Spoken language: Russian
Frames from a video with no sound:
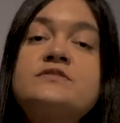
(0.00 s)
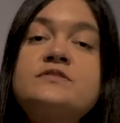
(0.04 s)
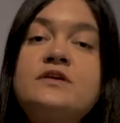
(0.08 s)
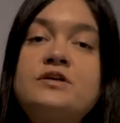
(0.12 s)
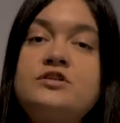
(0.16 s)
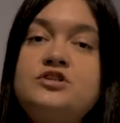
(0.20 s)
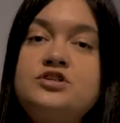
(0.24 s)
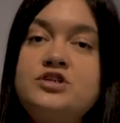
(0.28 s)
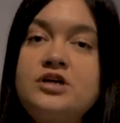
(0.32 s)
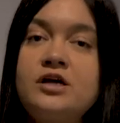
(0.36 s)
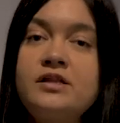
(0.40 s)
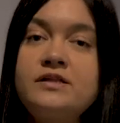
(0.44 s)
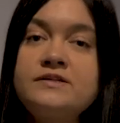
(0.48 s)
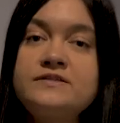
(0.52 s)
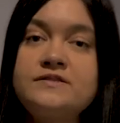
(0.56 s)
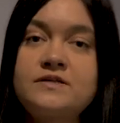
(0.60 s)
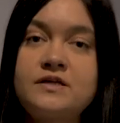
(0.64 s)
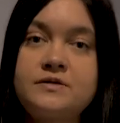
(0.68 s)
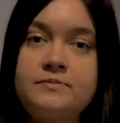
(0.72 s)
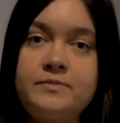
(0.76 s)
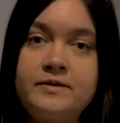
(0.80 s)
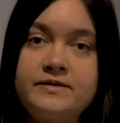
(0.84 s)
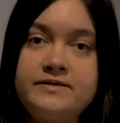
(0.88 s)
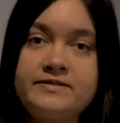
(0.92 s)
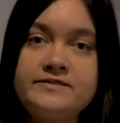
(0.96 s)
скончалась
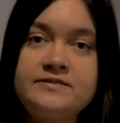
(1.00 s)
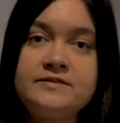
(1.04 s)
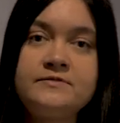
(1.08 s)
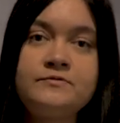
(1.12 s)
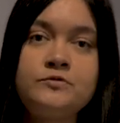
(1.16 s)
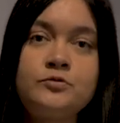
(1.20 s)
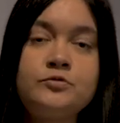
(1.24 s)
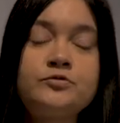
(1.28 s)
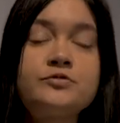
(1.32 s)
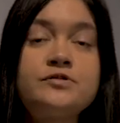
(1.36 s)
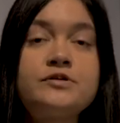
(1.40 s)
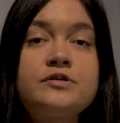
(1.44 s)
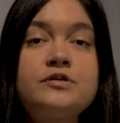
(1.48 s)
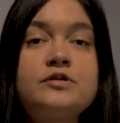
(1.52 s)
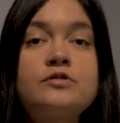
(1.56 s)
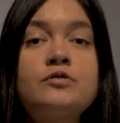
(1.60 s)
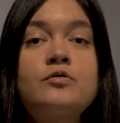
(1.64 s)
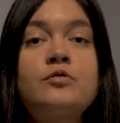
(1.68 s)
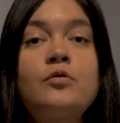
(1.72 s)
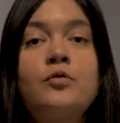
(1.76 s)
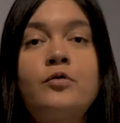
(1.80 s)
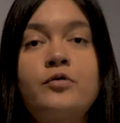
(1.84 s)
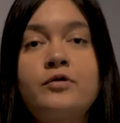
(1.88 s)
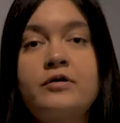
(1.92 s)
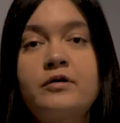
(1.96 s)
от болезни
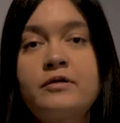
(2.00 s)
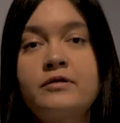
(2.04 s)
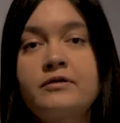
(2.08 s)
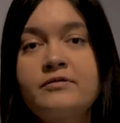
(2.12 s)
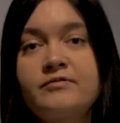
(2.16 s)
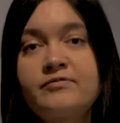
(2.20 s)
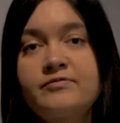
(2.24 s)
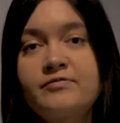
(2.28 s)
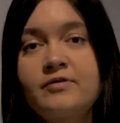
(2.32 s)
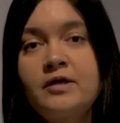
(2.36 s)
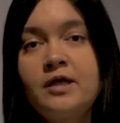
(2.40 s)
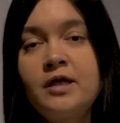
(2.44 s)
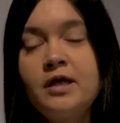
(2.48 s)
внутренних органов.